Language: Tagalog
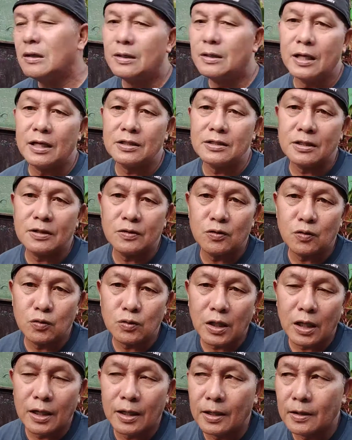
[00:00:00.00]
Nonsense ho
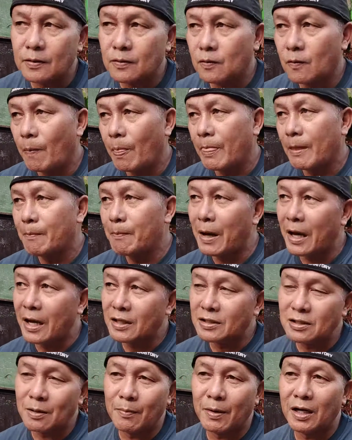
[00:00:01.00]
talaga to. Para
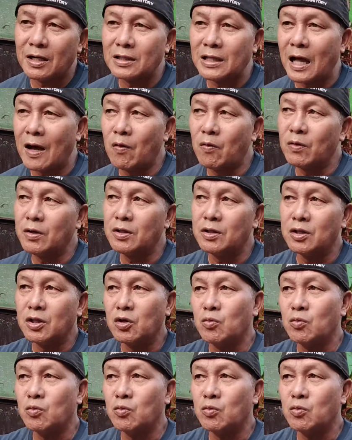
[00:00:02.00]
sa mga taong hindi